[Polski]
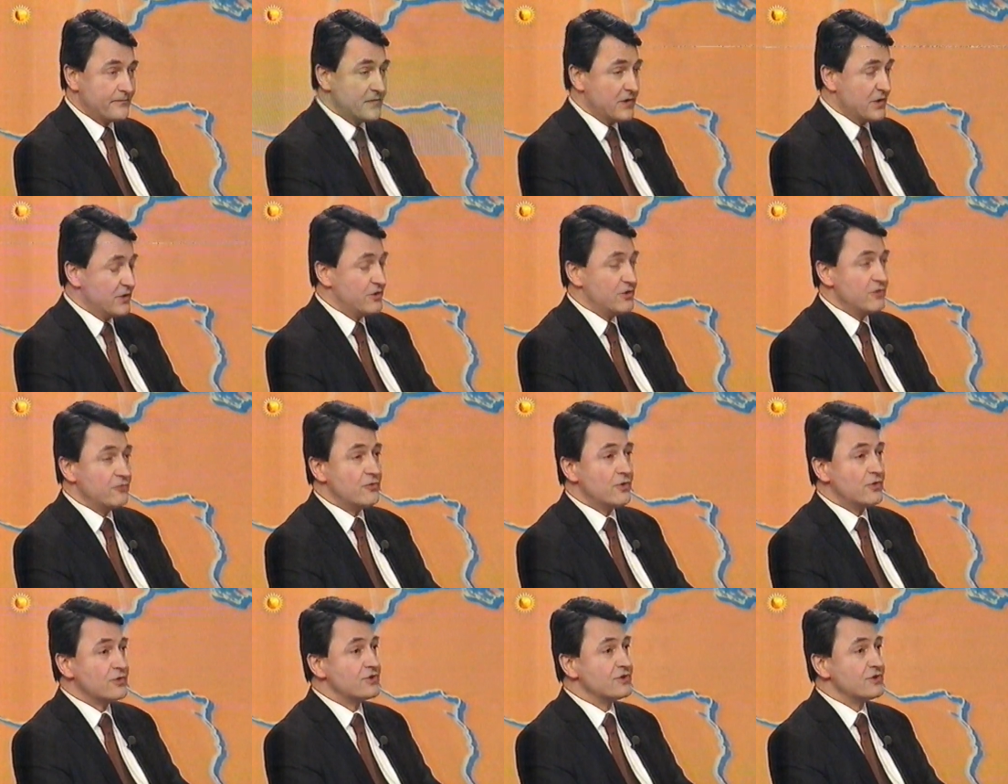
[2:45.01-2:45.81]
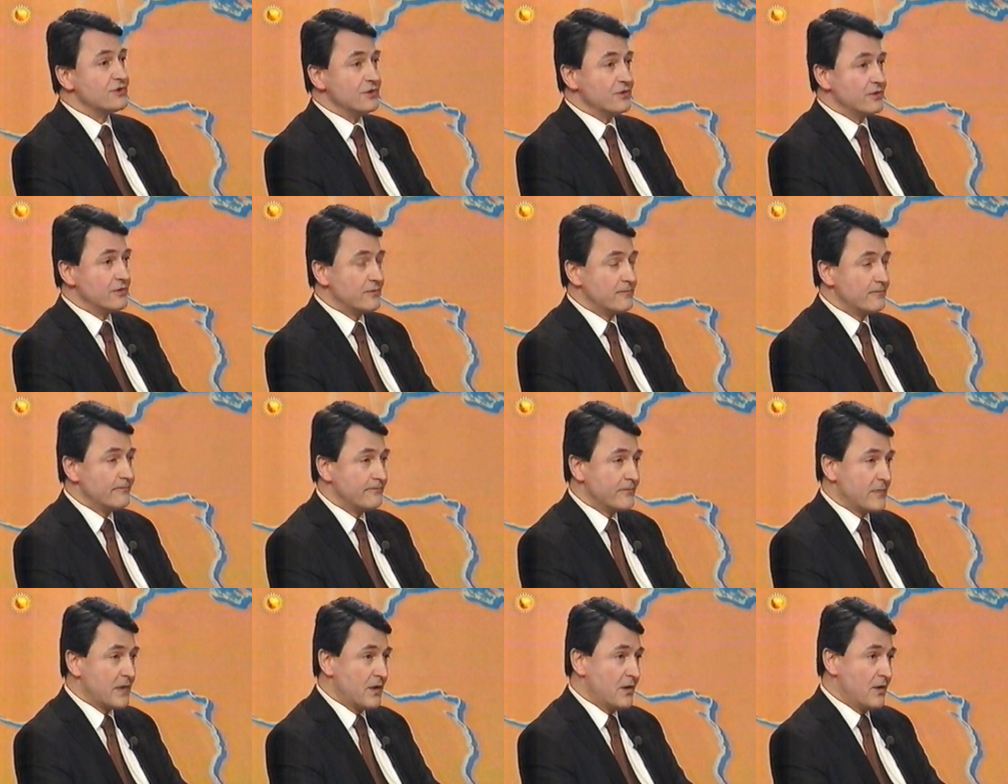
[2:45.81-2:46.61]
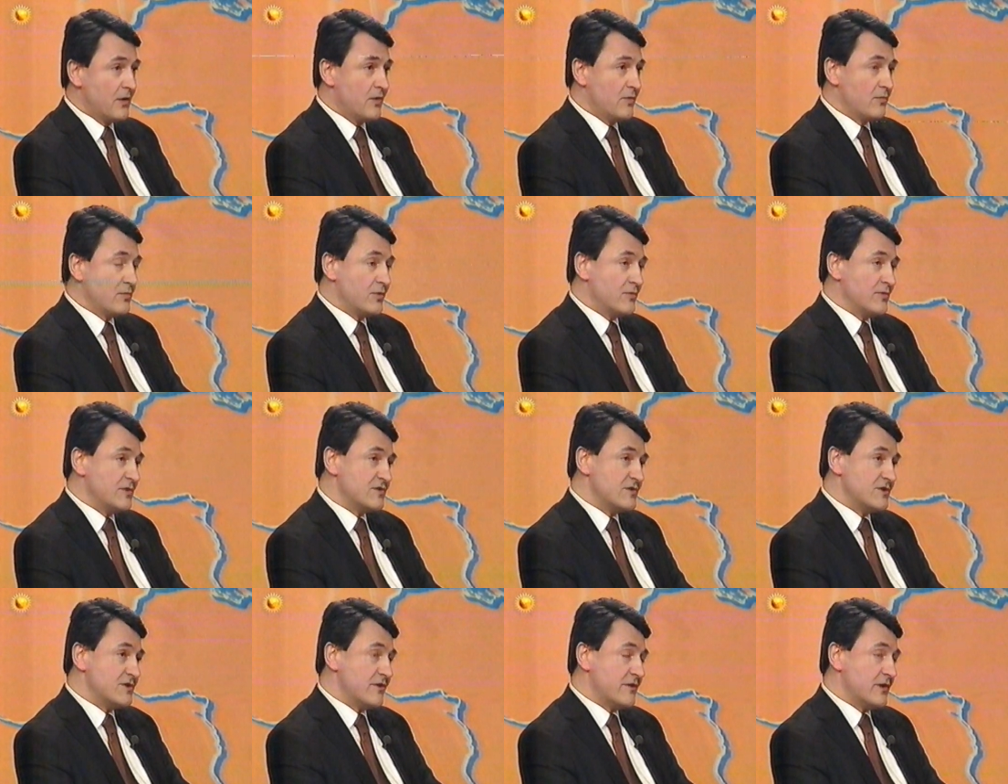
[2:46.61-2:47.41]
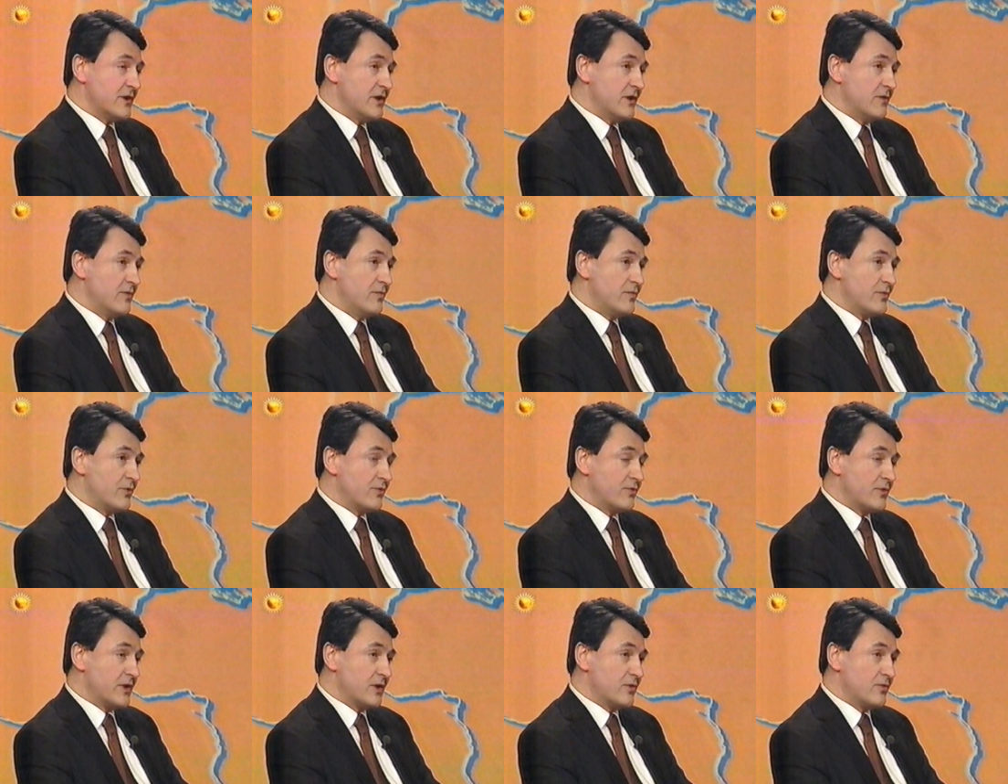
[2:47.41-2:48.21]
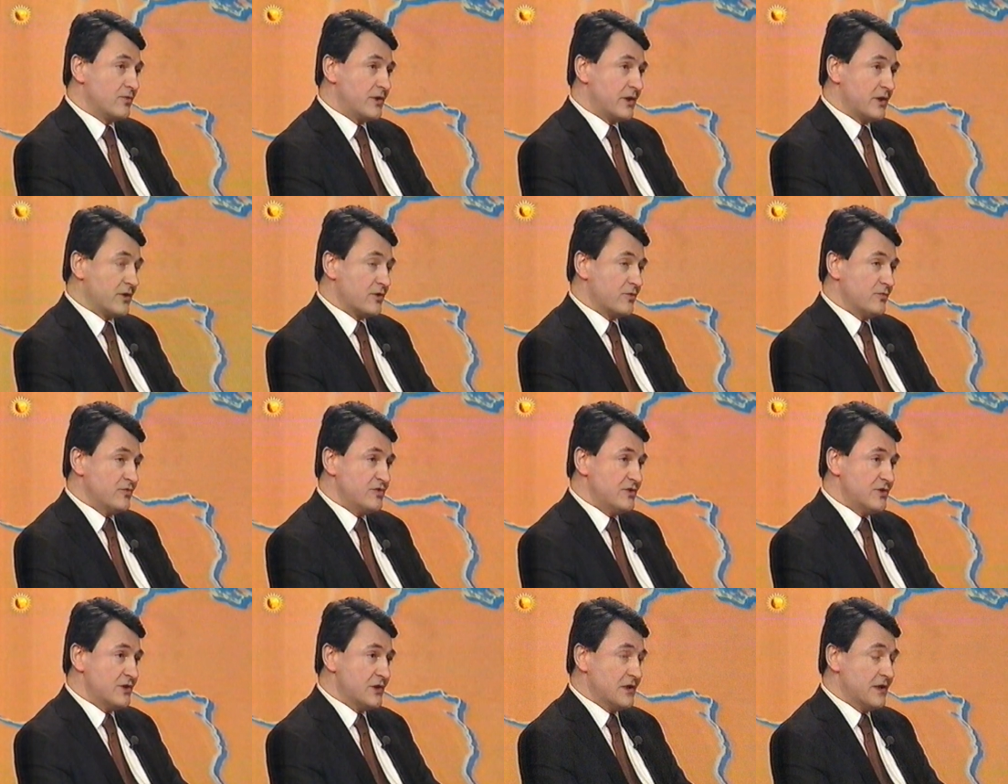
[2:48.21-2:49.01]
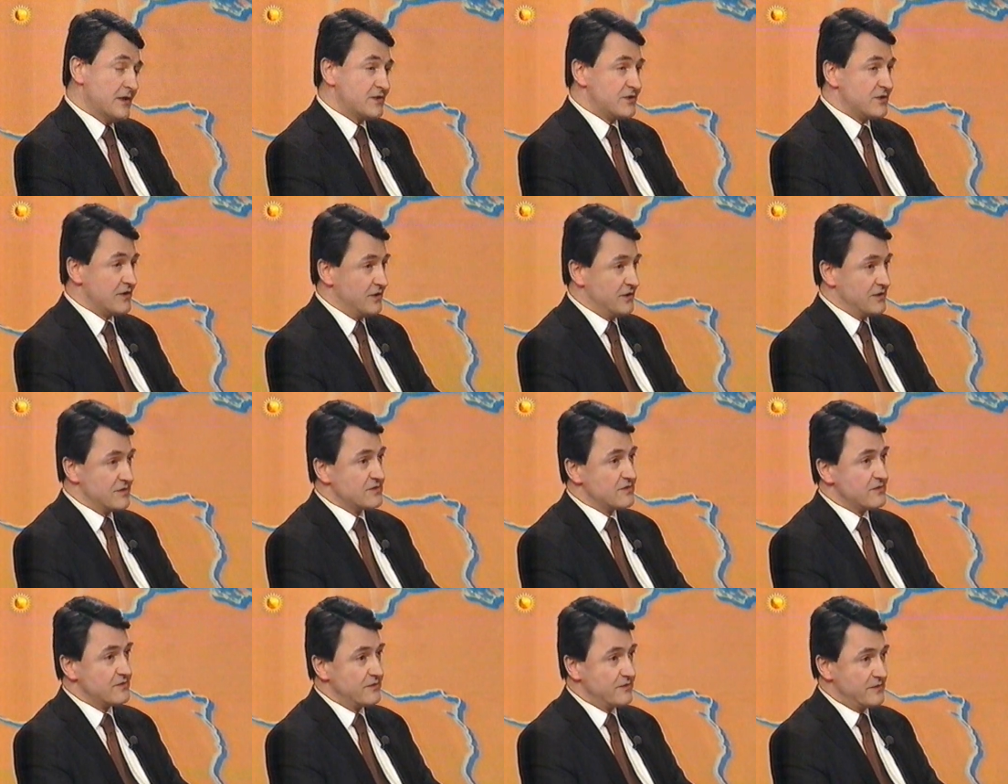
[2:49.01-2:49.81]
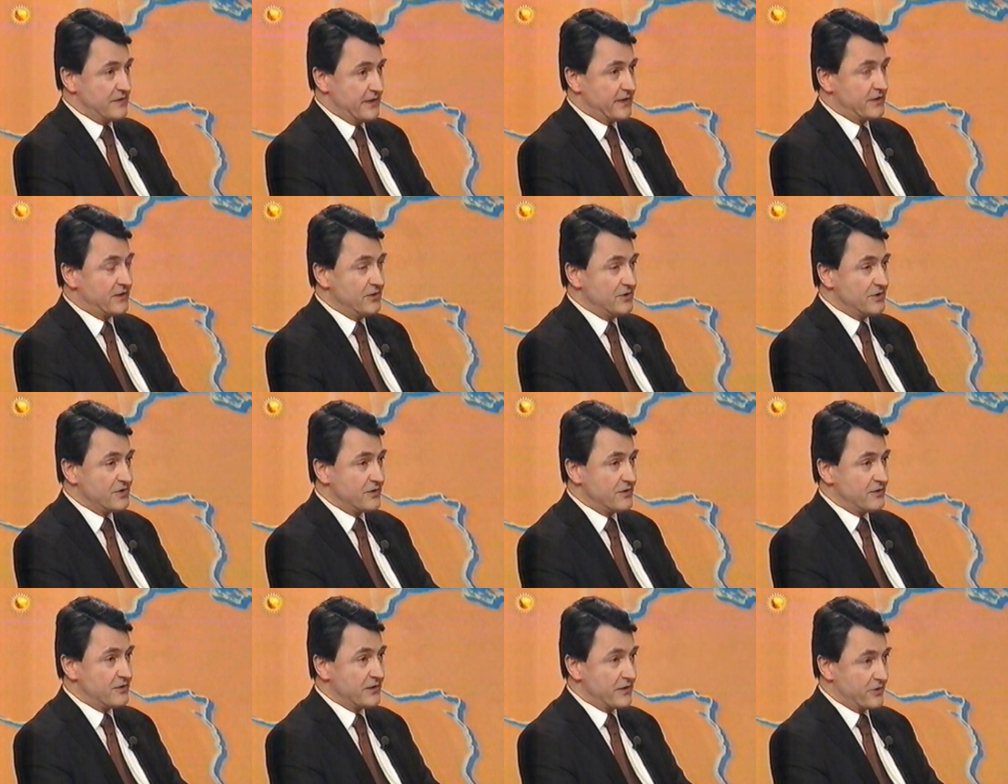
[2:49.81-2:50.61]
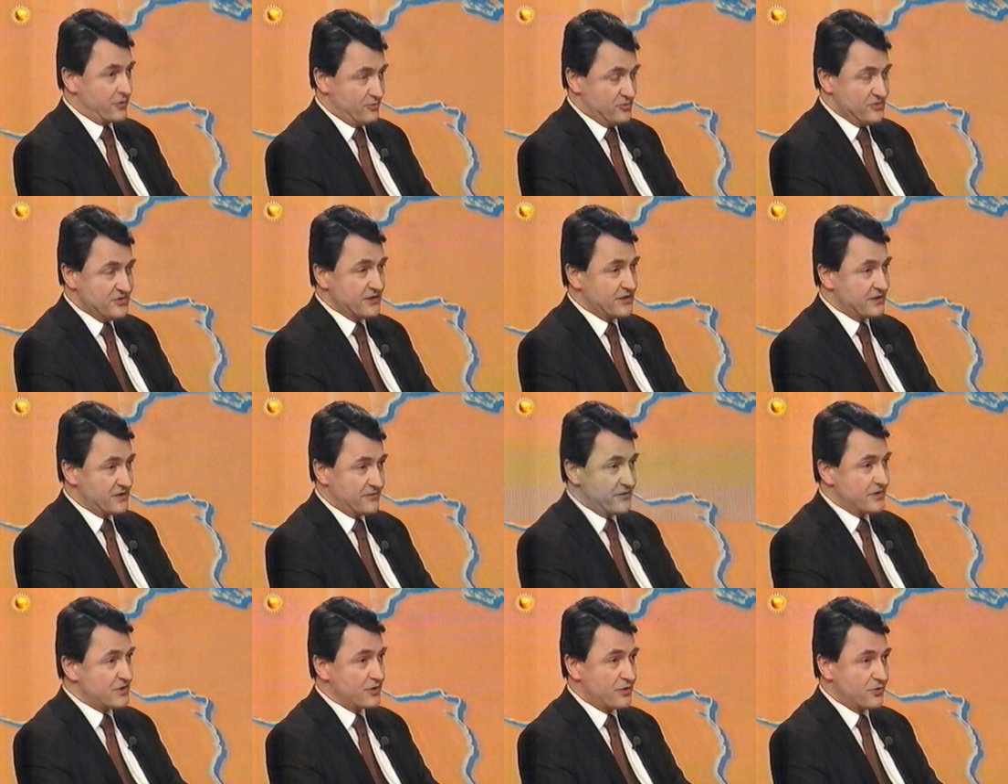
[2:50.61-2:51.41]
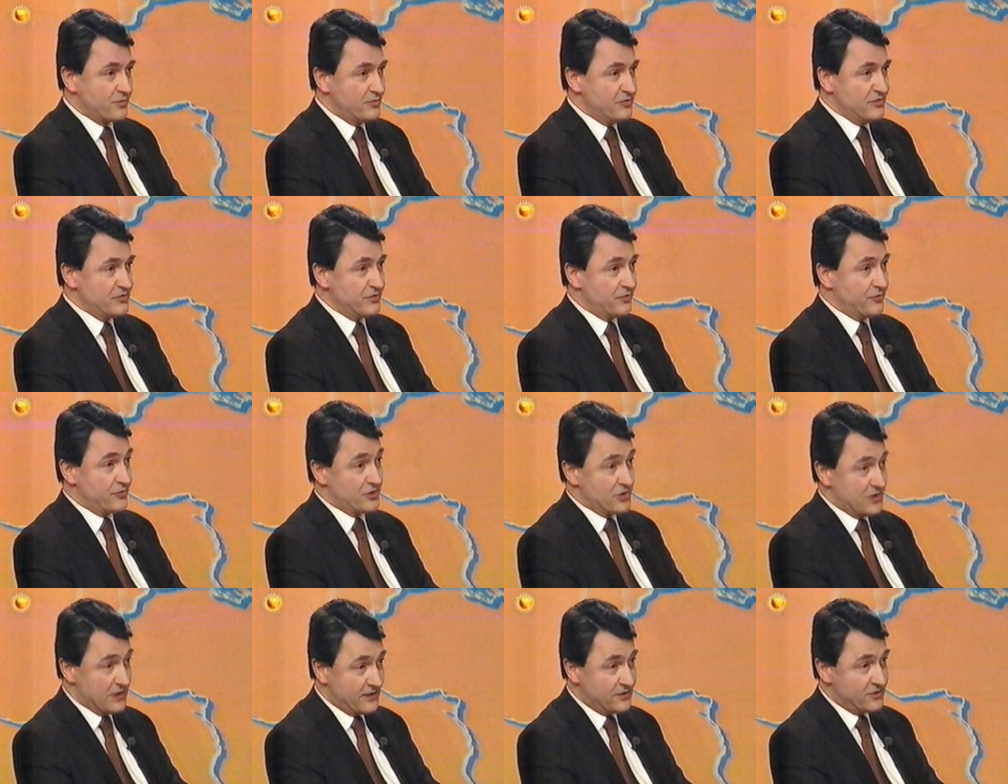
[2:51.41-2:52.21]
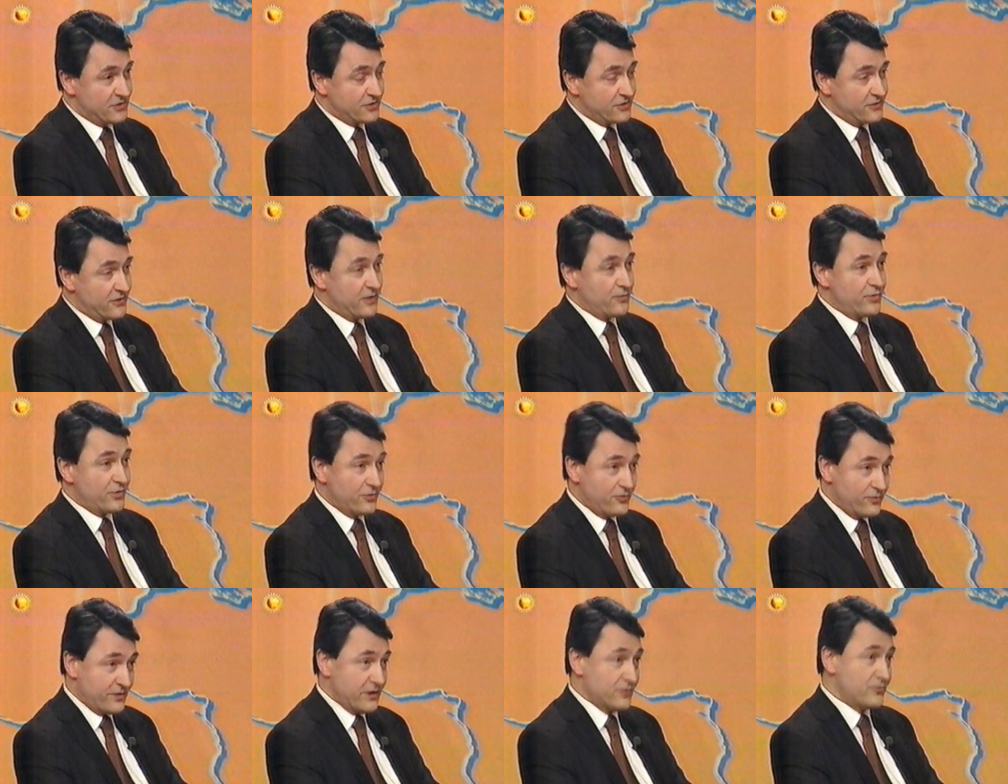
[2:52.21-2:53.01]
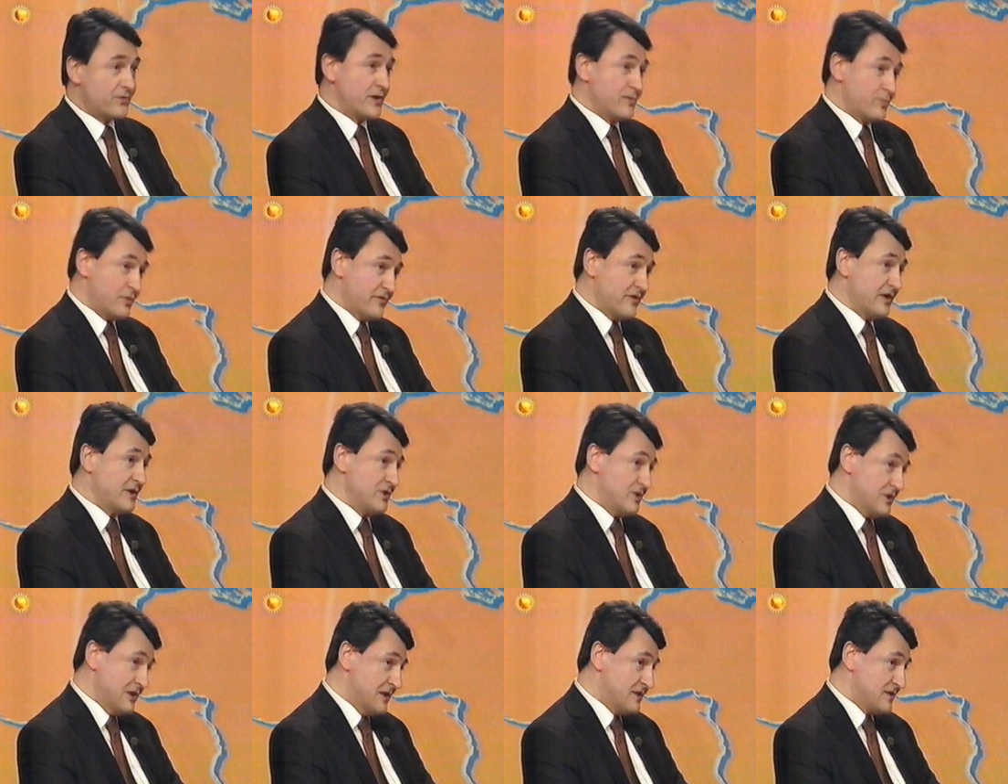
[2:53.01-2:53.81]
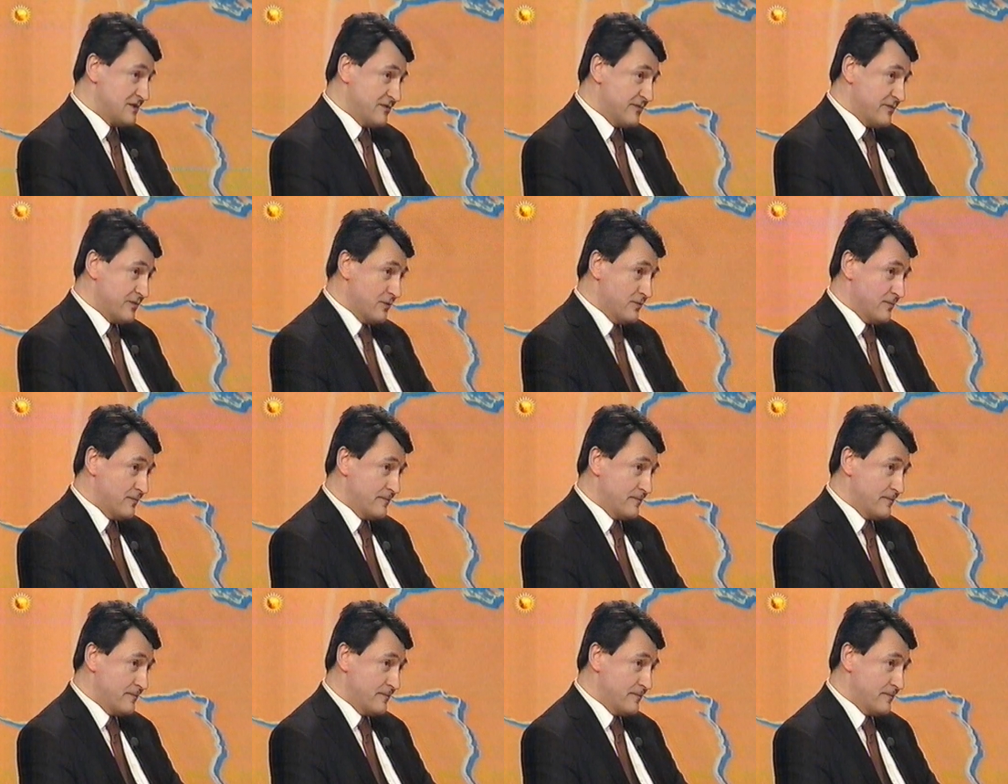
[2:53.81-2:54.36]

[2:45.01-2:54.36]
Jedyny łącznik pomiędzy działaniami prokuratura a komisji śledczej jest taki, że ta komisja nazywa się komisją śledczą, a prokuratura prowadzi śledztwo.